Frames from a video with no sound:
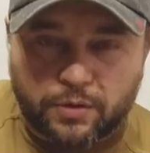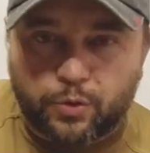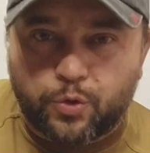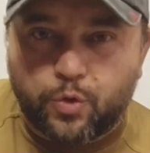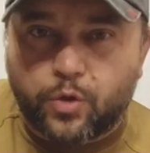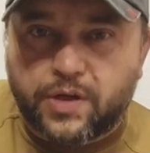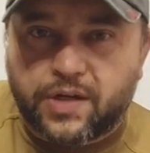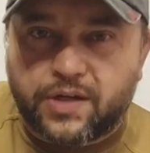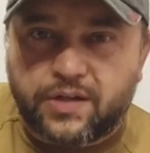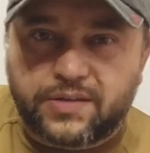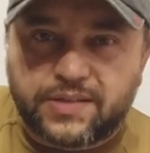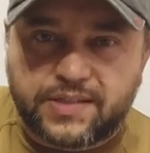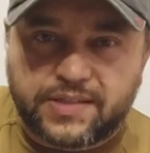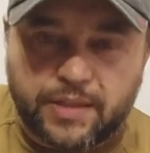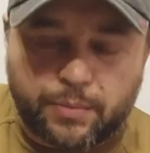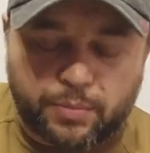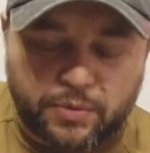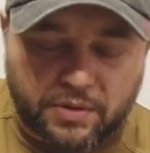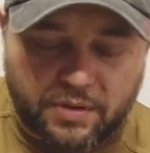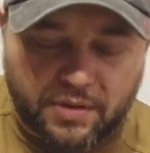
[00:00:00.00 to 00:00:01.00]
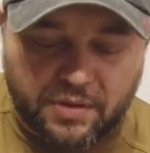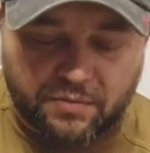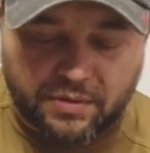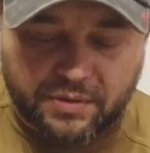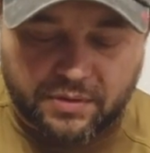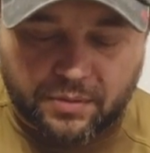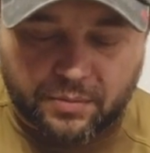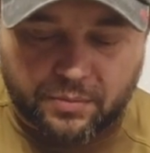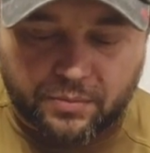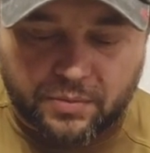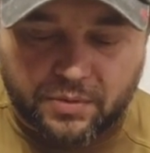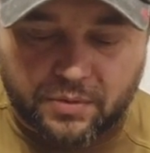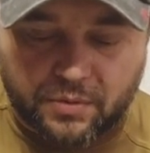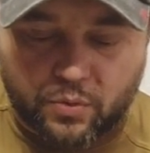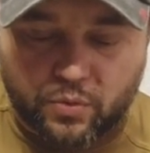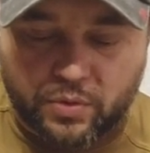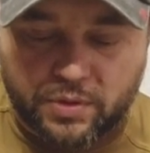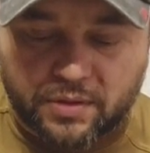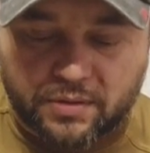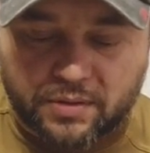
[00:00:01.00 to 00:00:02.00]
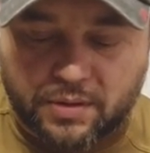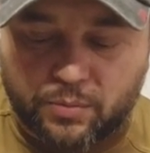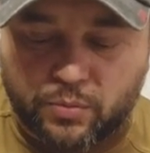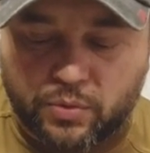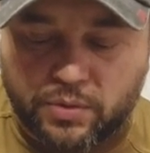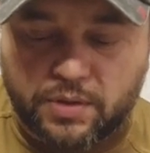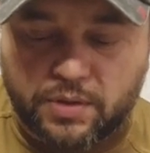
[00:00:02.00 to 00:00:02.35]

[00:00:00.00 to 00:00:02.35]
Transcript: док-концепт или в этом роде. Там у